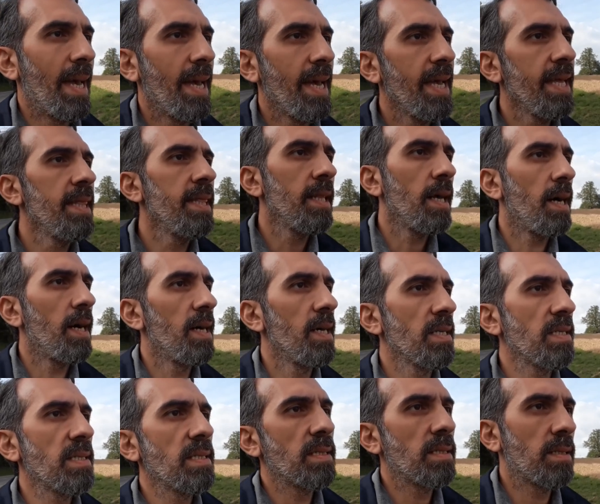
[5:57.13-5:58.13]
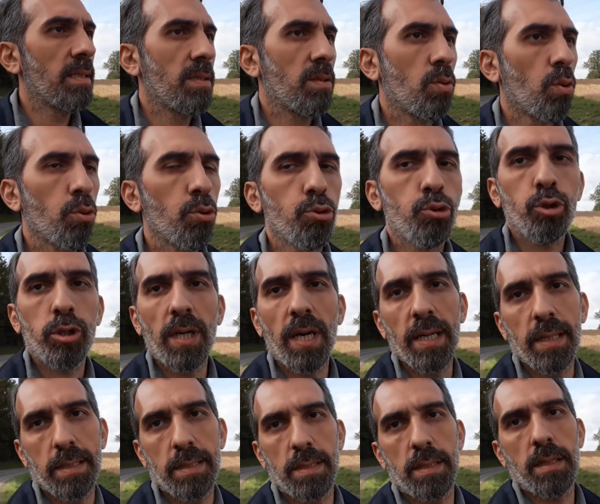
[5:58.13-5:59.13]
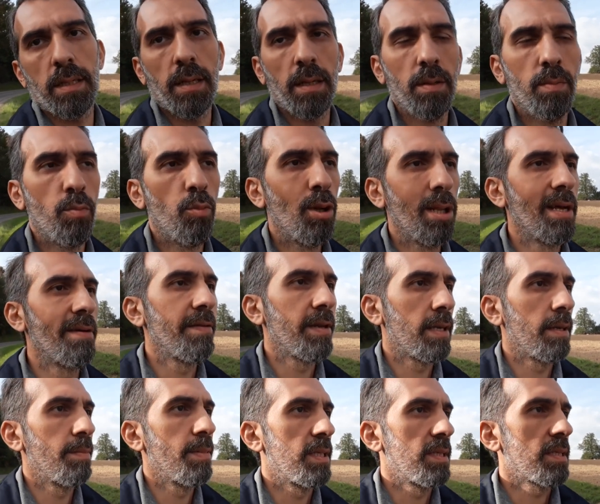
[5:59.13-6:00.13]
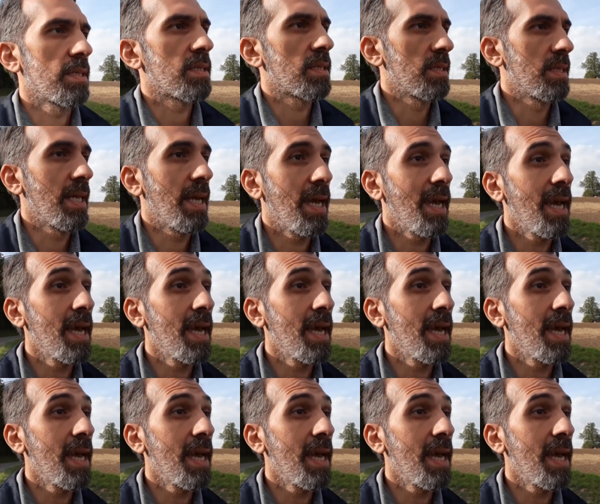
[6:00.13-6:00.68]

en az 9 saat mola verebilirsin.